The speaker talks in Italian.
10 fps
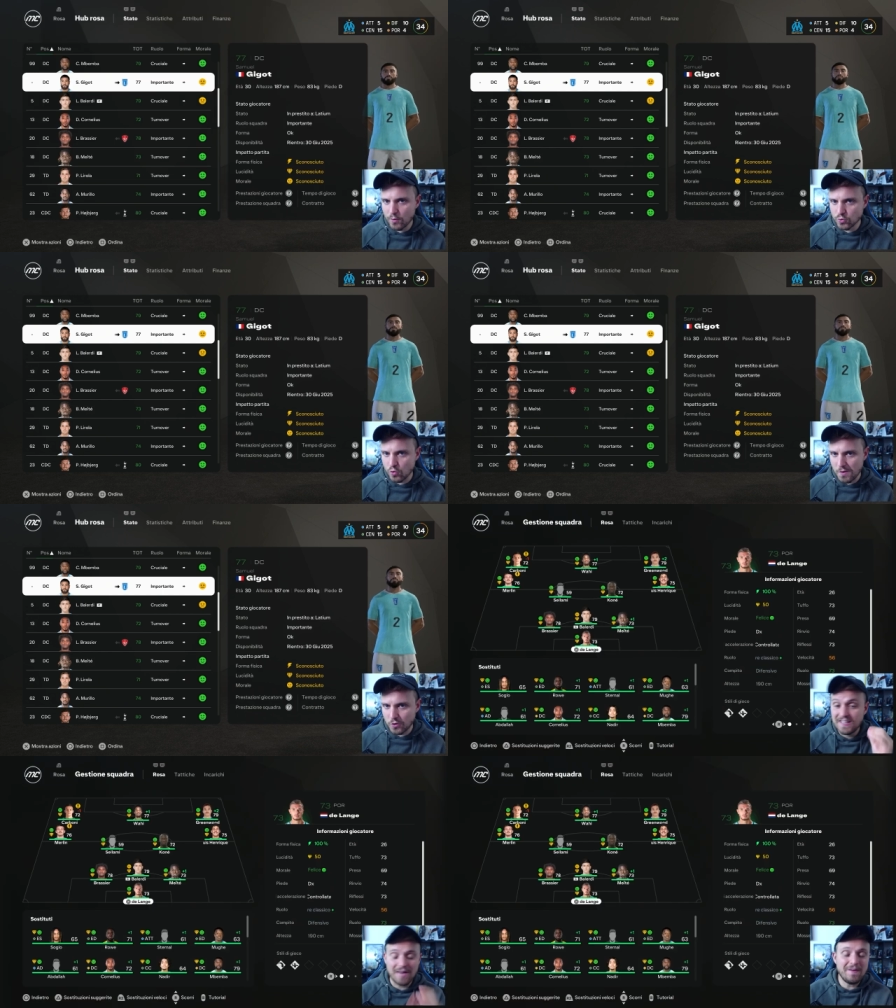
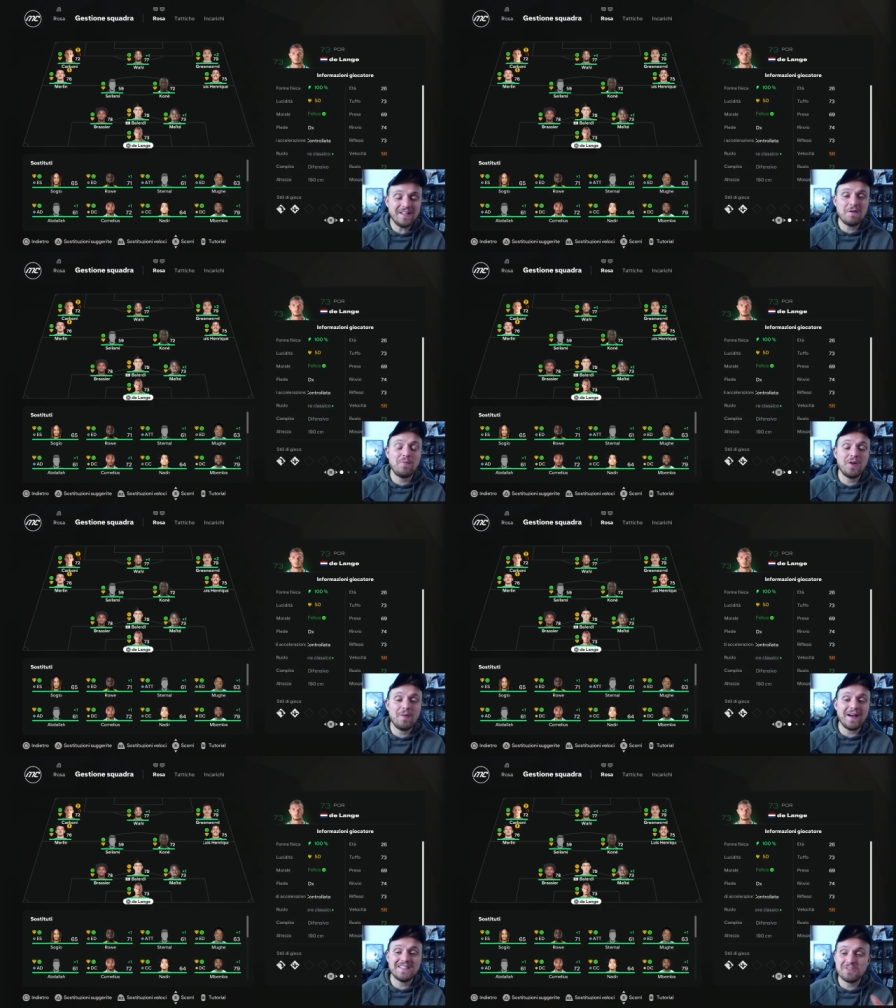subito. Chiamatemi pure
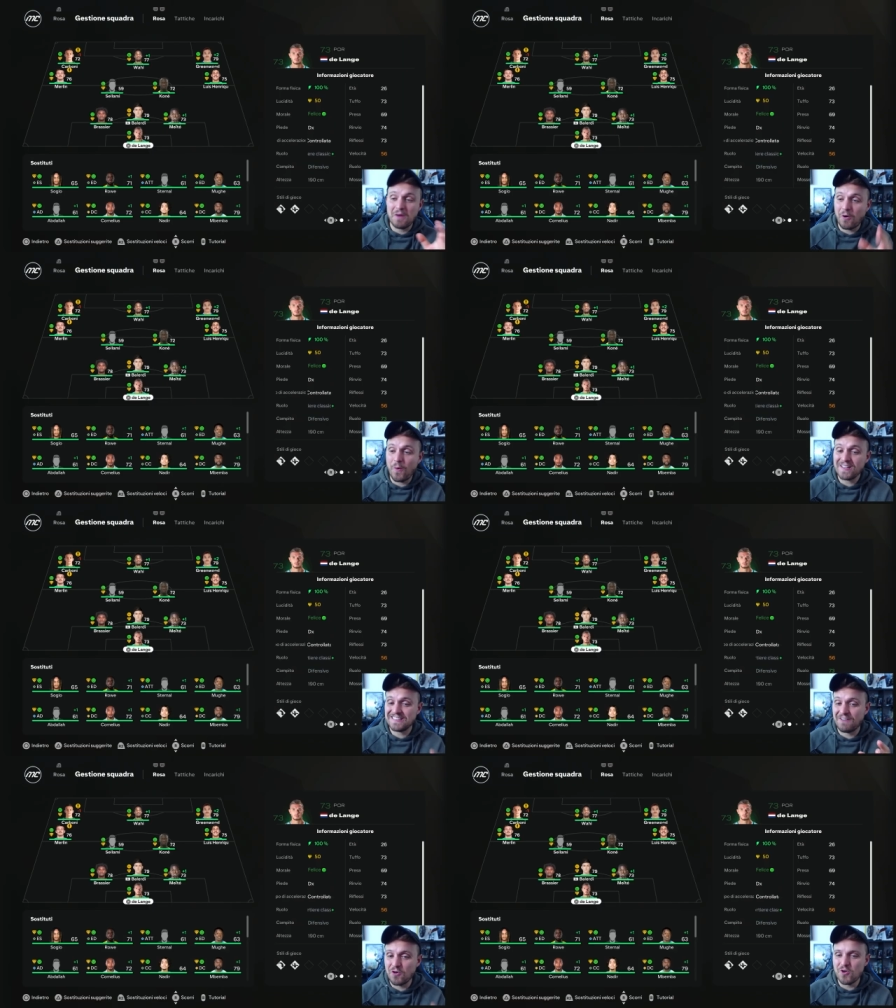pazzo, ma
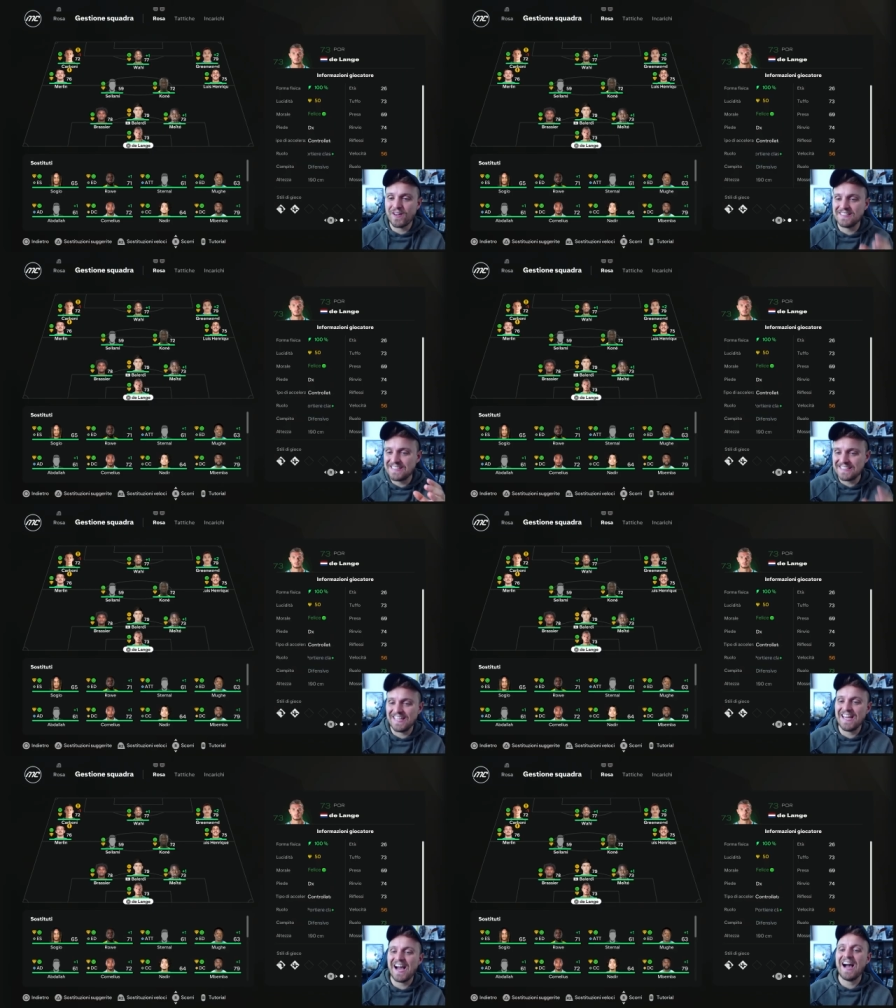questa voglio che
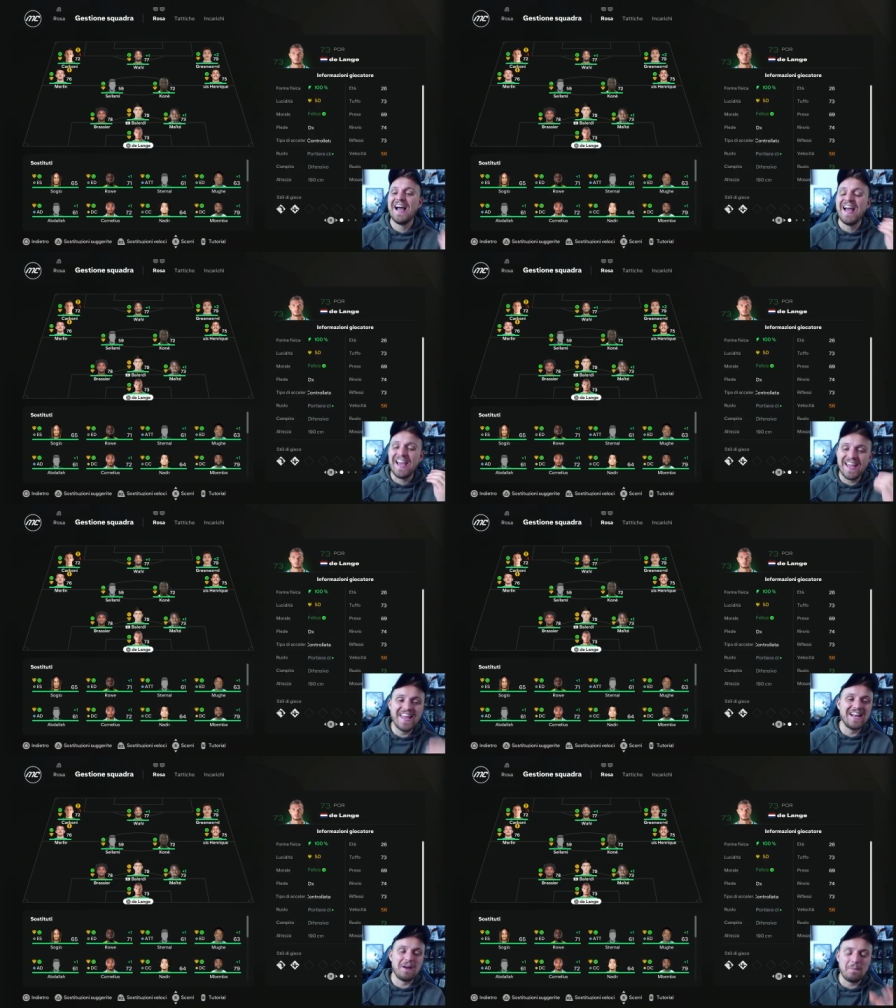sia
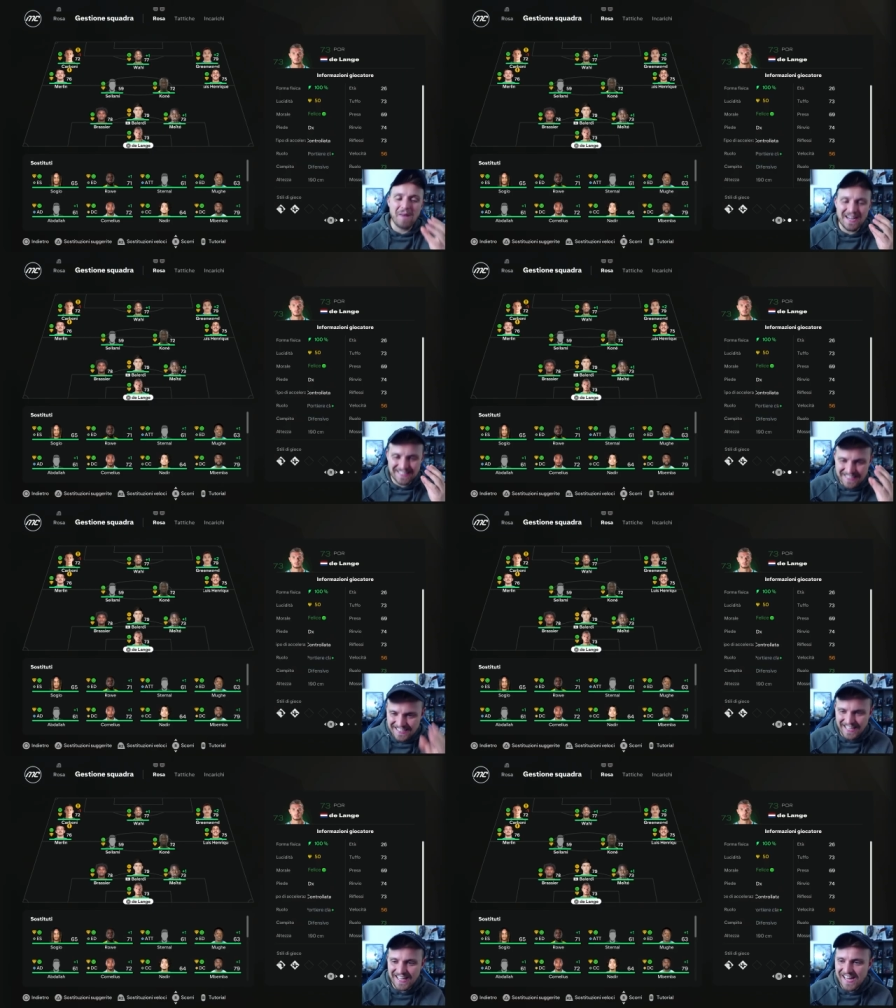il
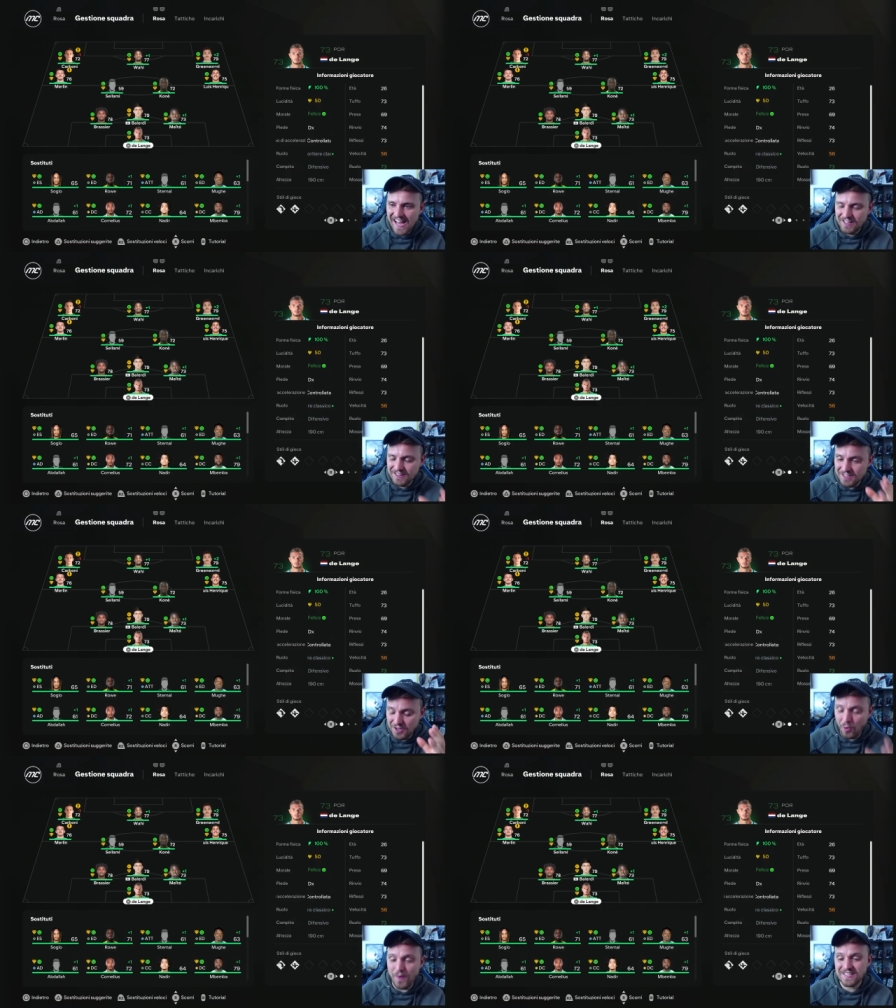Marsiglia di
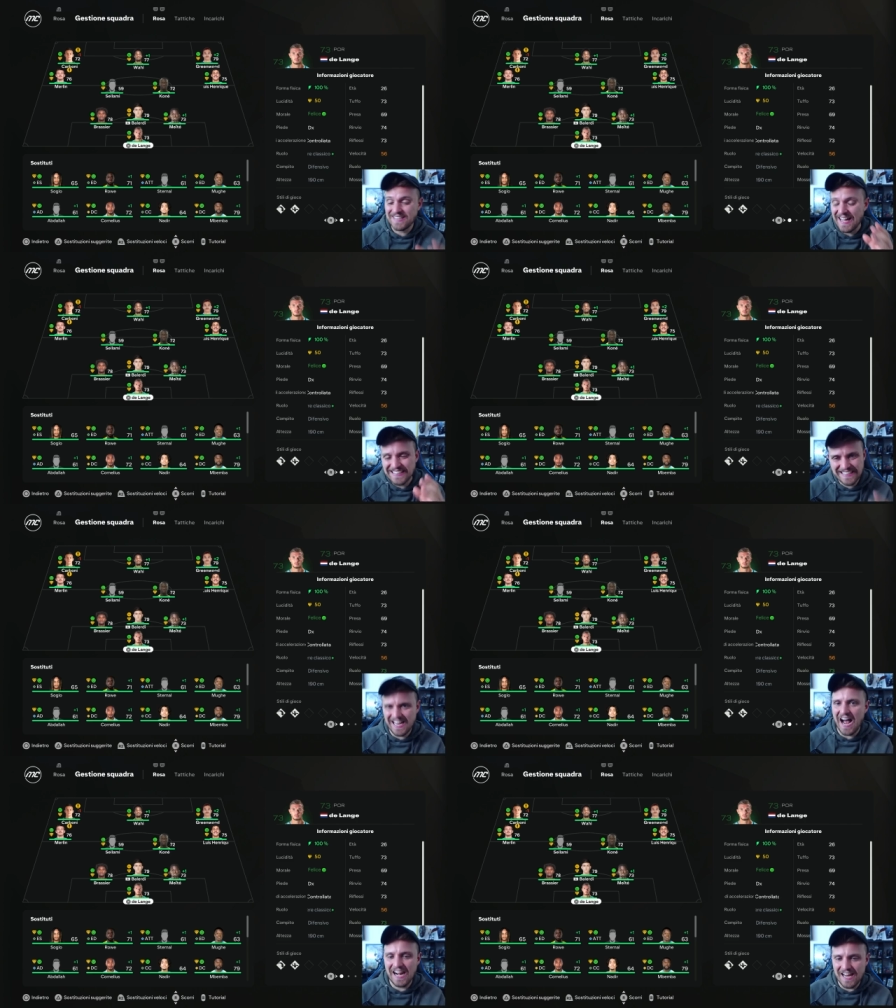questa
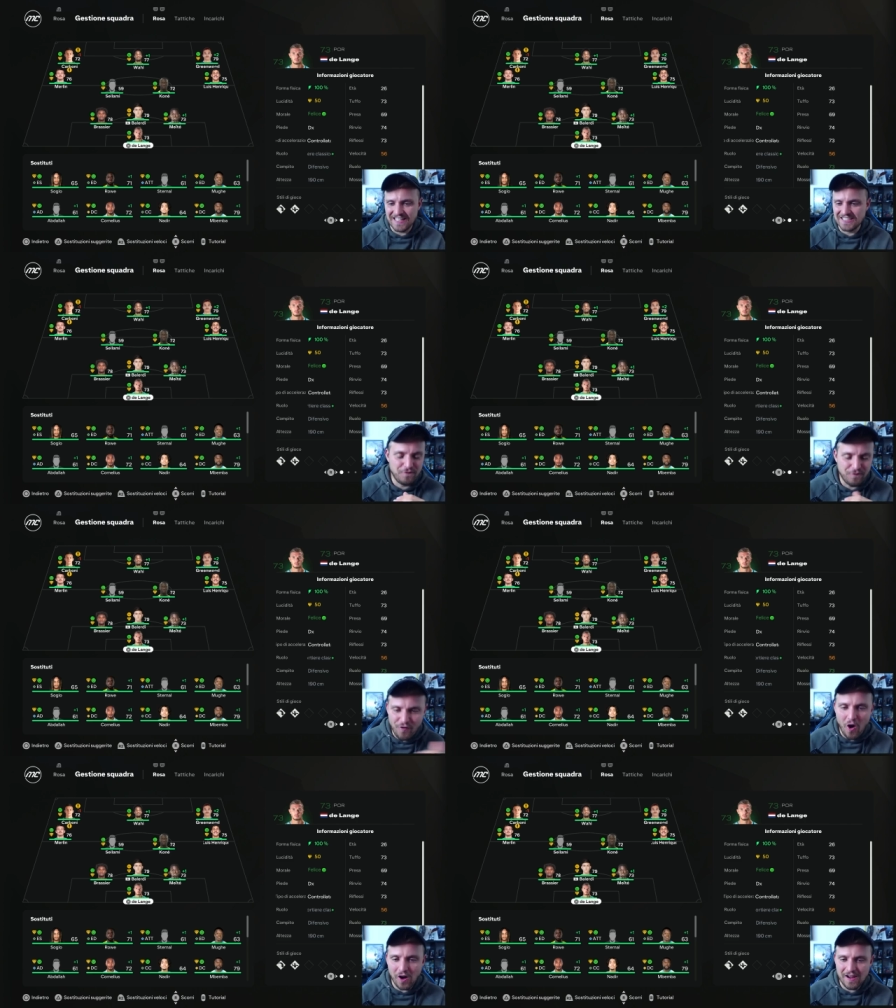challenge.
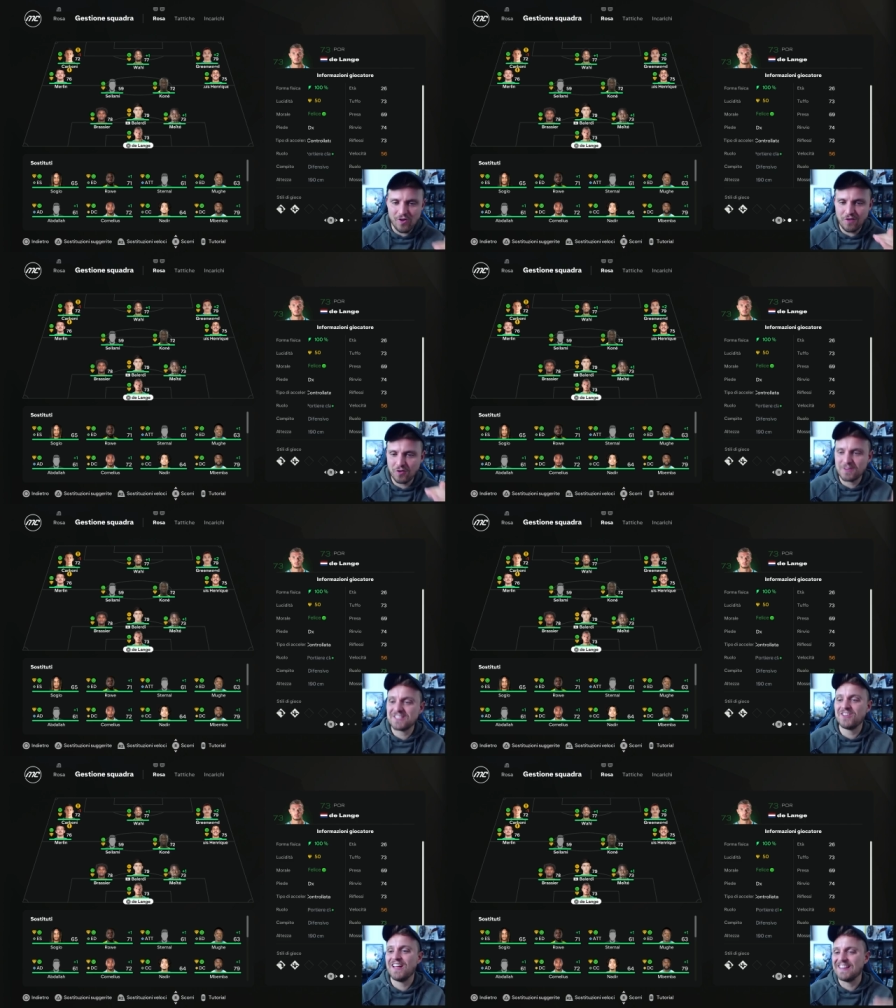Folle, una
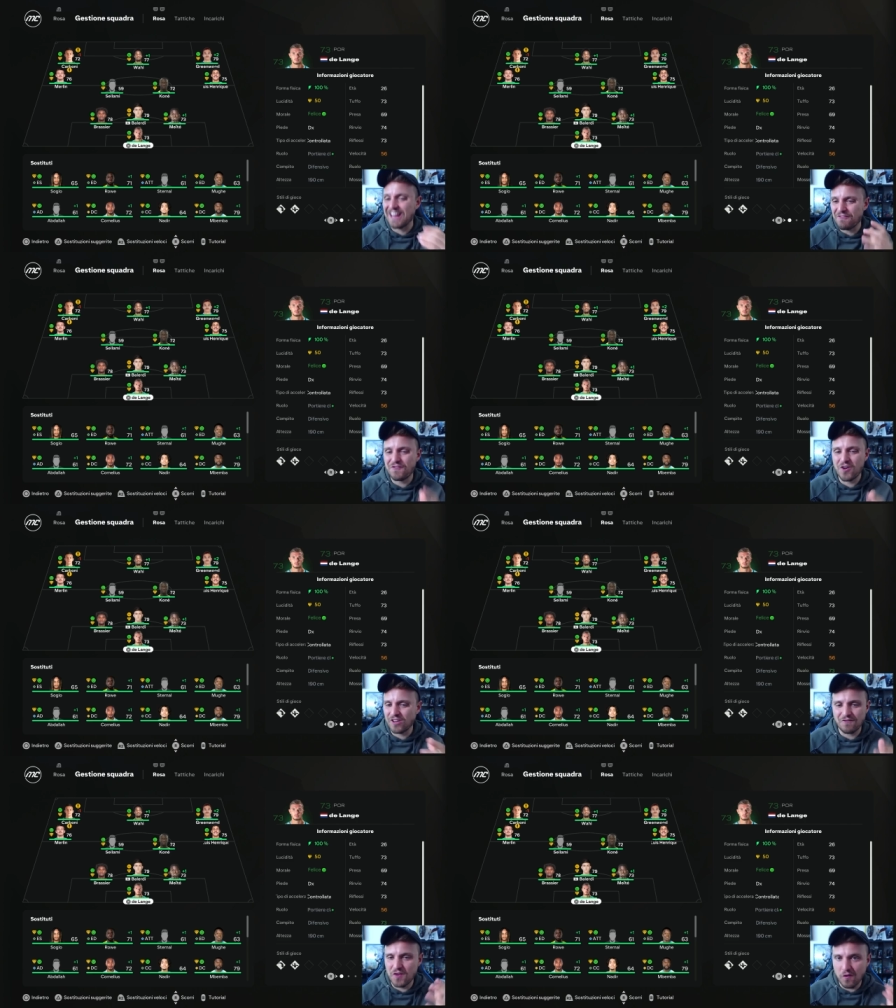formazione davvero davvero